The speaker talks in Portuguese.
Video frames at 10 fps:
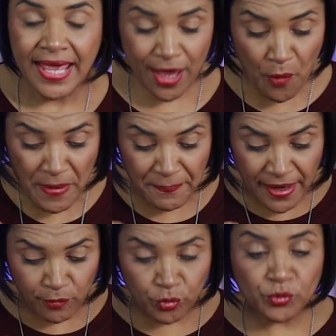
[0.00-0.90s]
Eu me
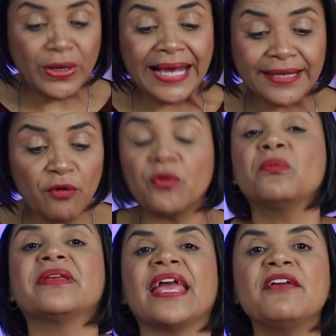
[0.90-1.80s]
pergunto, Raquel,
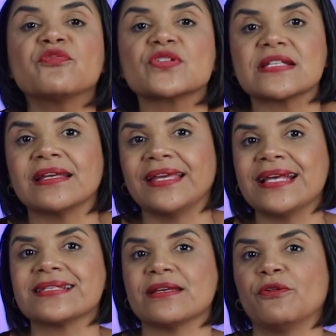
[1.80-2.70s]
com quem você
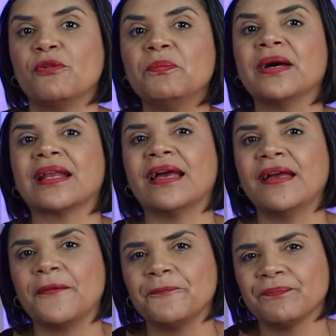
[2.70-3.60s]
quer se comparar?